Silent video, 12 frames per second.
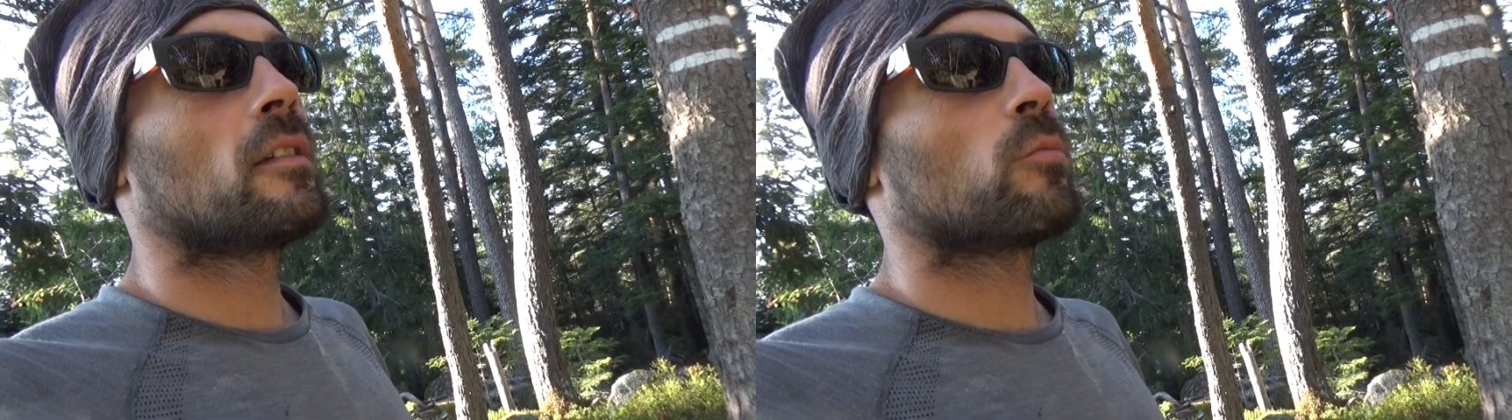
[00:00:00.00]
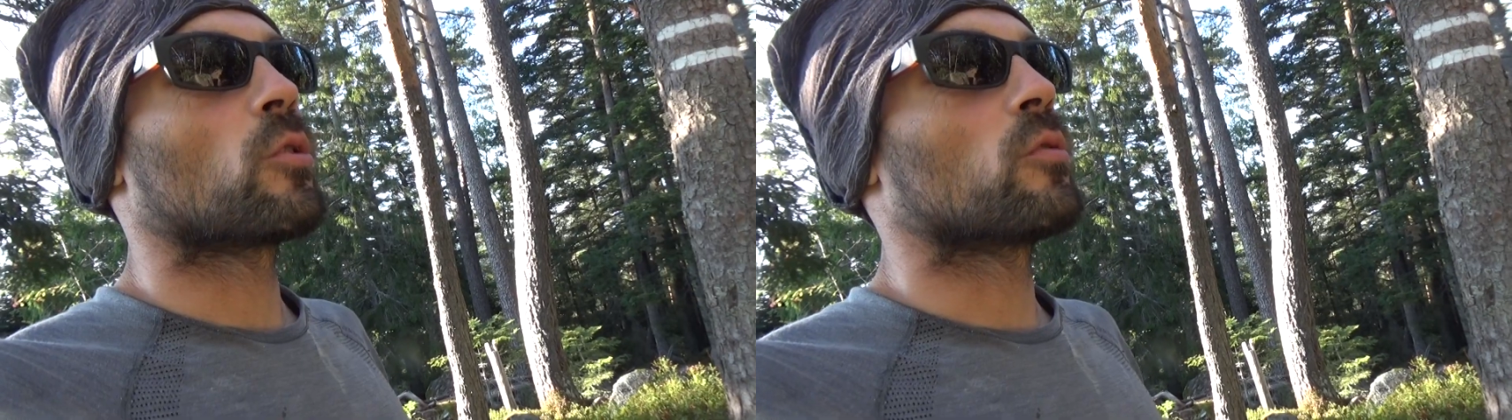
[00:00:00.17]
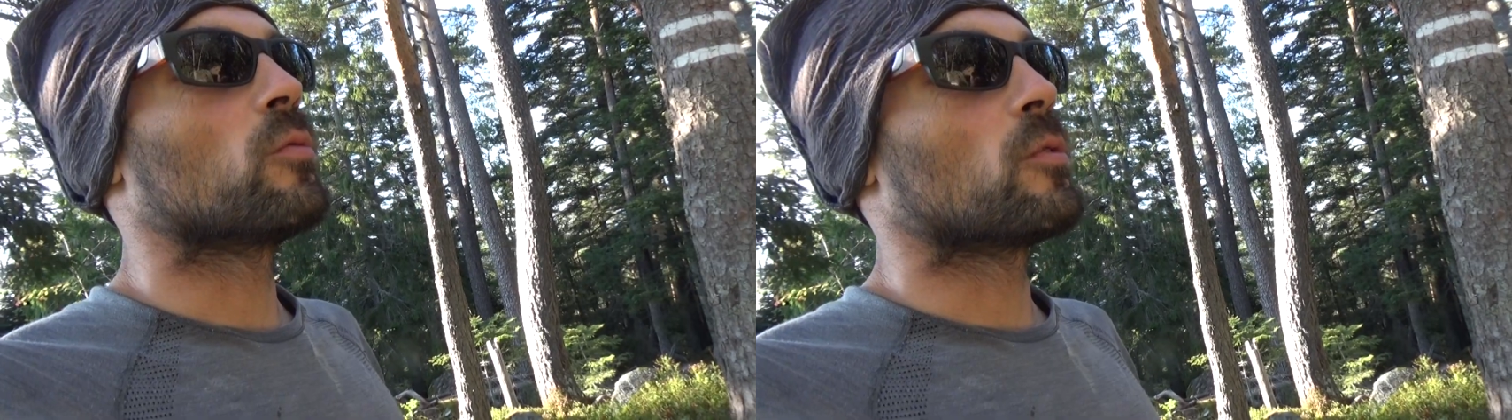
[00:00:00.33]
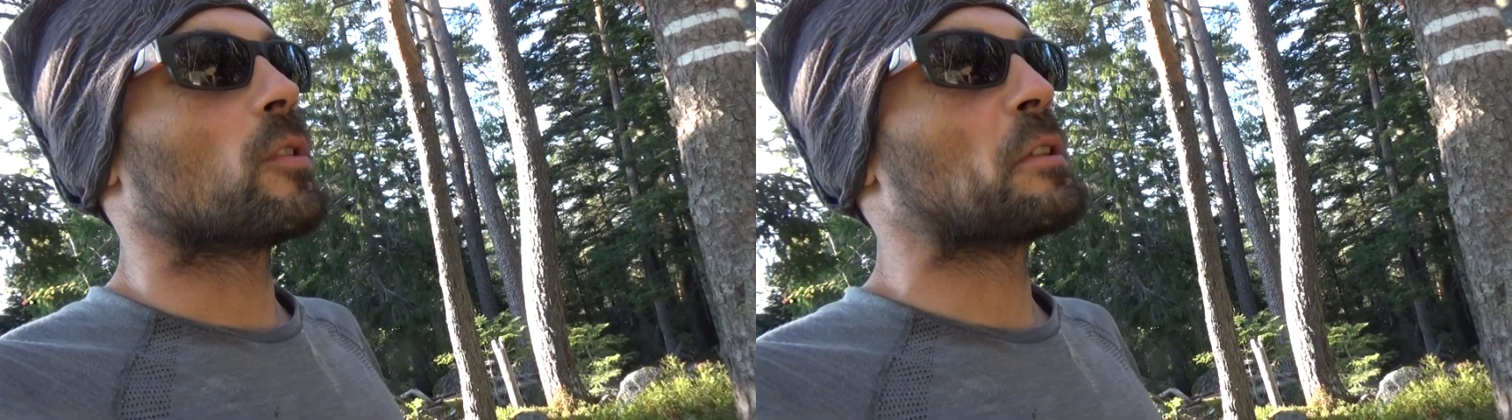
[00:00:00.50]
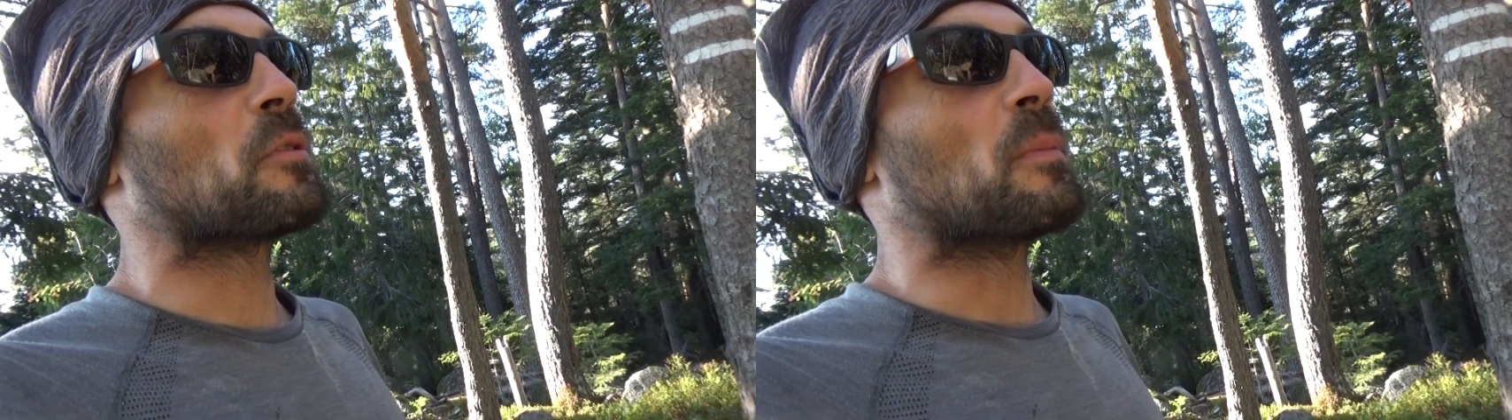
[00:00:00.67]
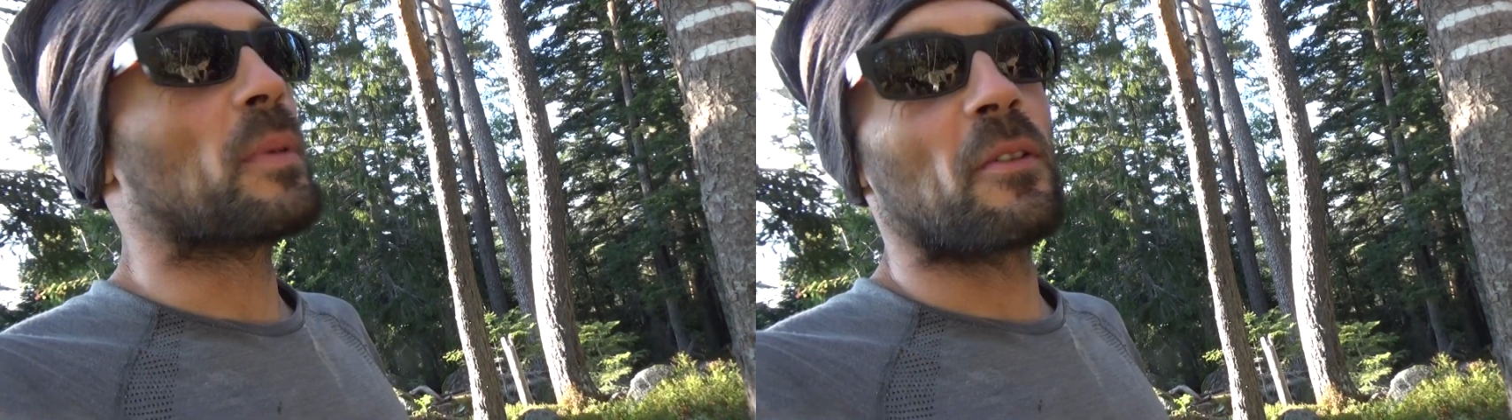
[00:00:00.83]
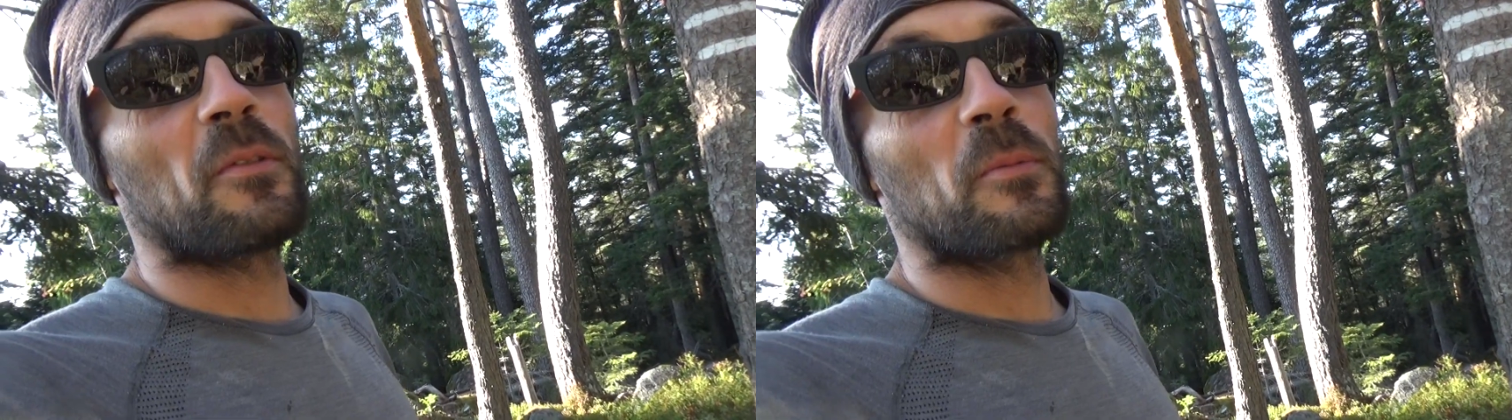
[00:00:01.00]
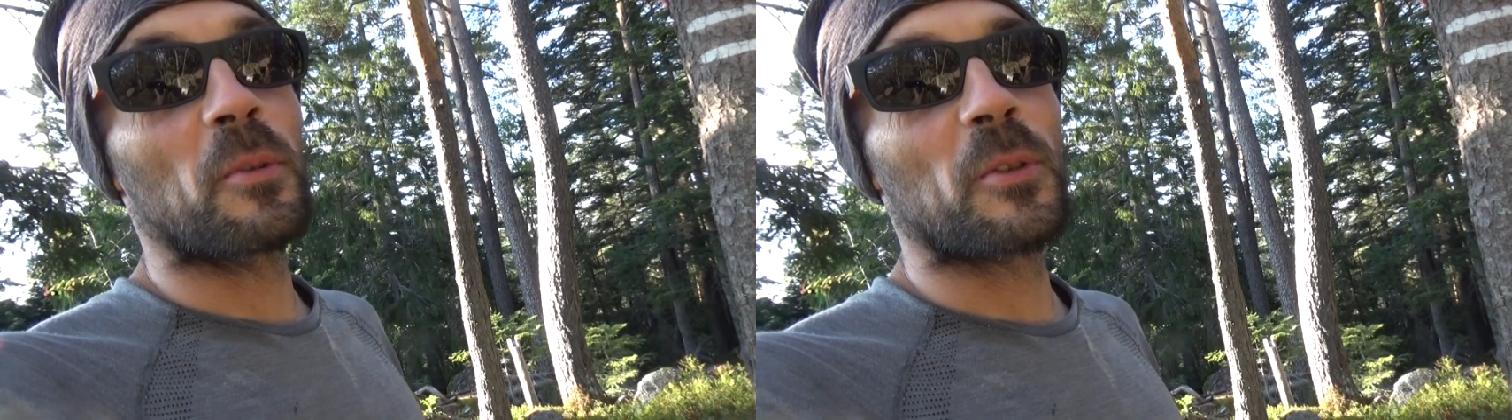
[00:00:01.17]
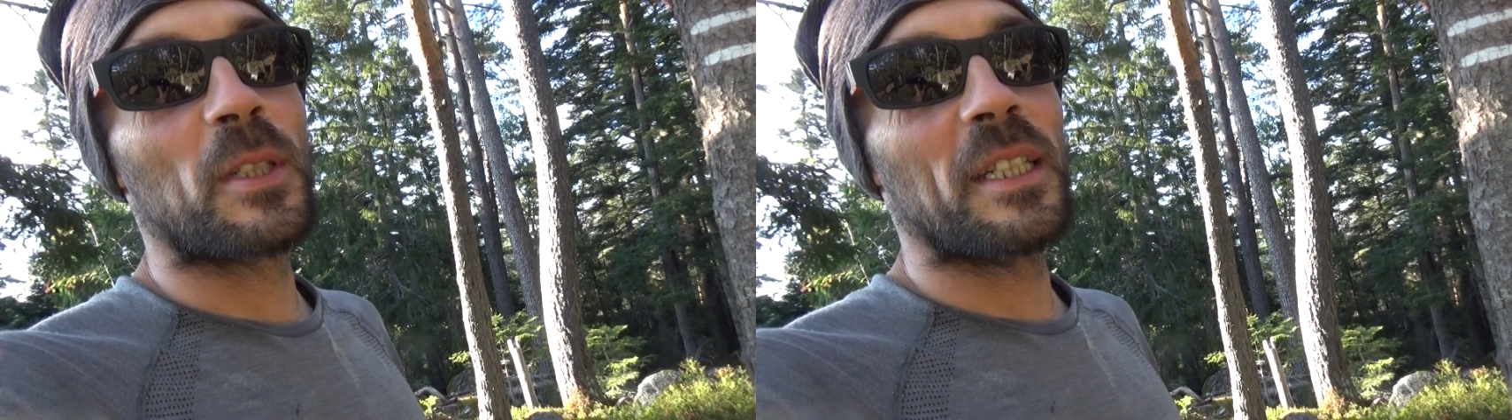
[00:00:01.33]
Surtout que là, je vais pas vous
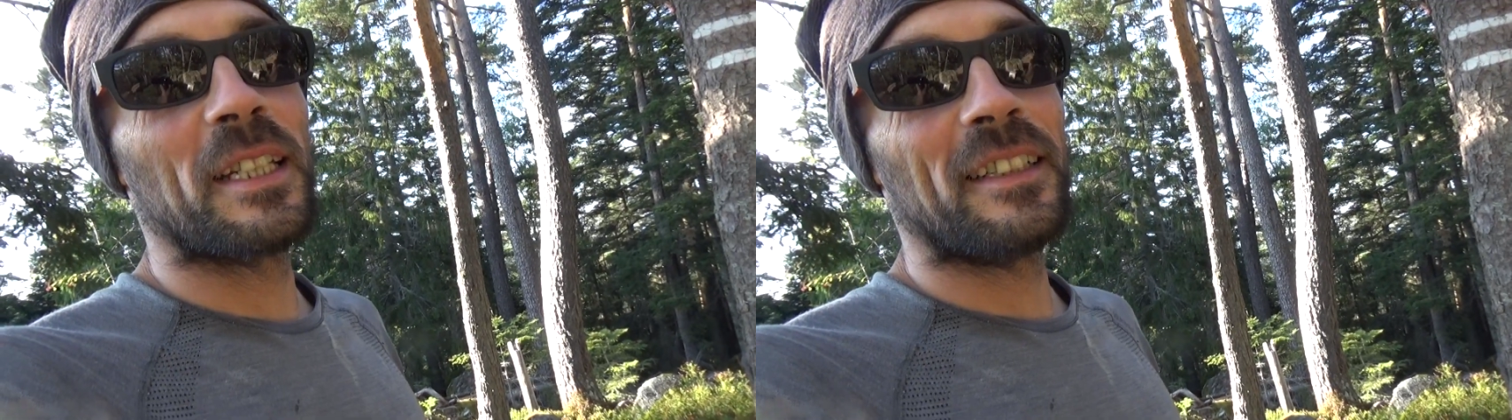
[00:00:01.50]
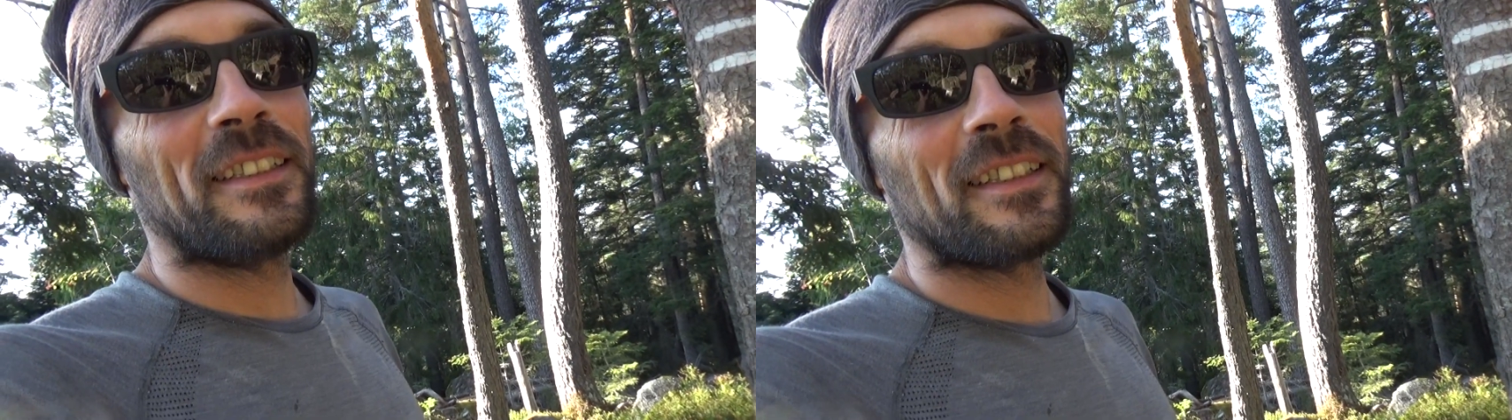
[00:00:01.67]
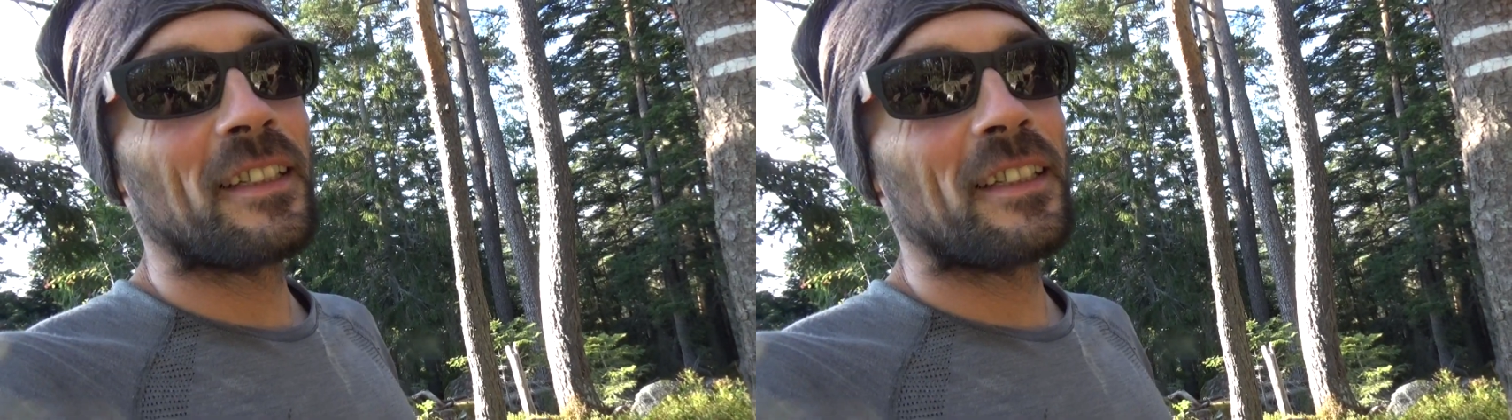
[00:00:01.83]
mentir.